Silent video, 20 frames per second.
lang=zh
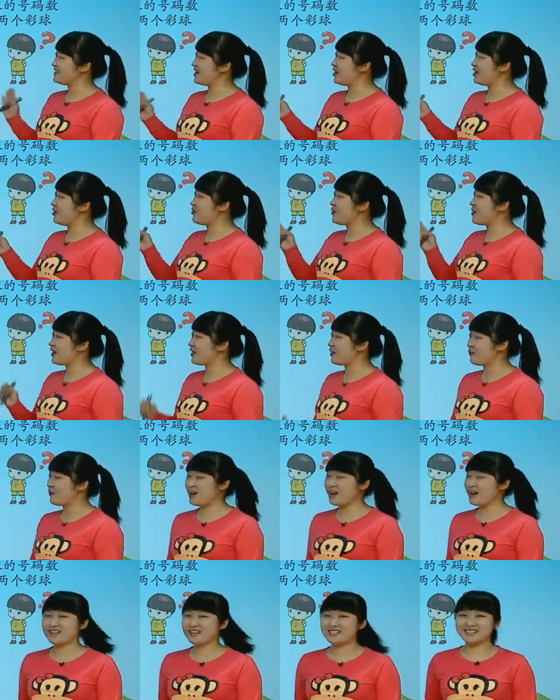交换了
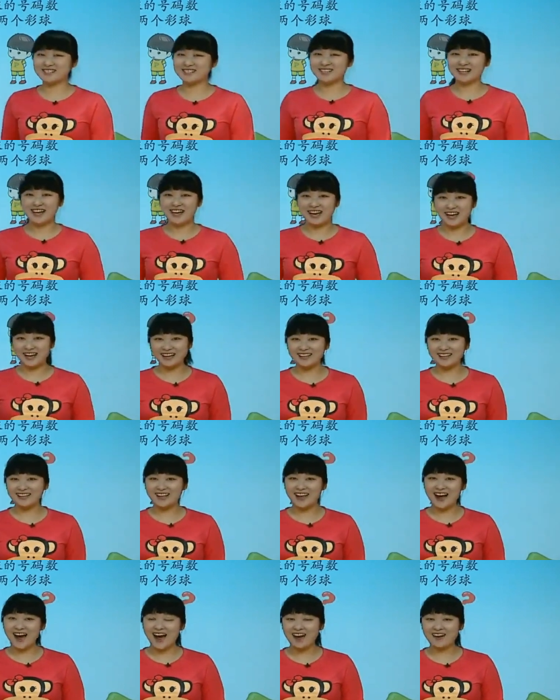位置，很
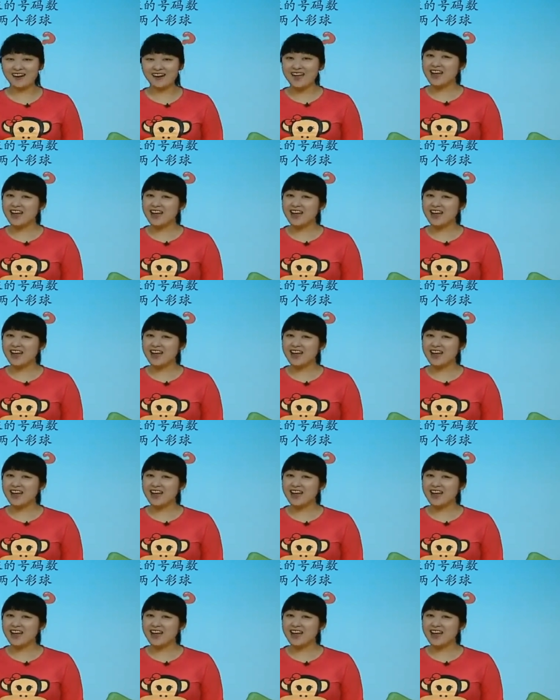好。